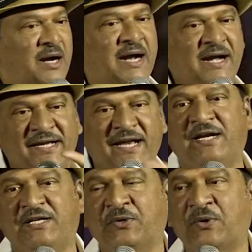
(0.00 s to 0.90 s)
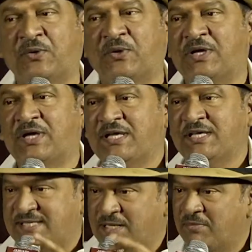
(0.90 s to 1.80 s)
కంటెంట్తో ఈ
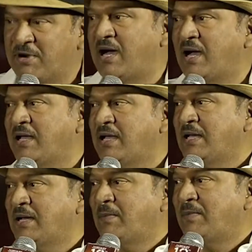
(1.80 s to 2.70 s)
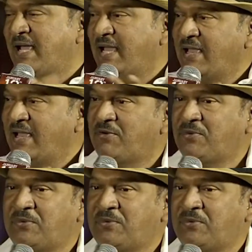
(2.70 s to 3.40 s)
సినిమా పైగా ఎవరు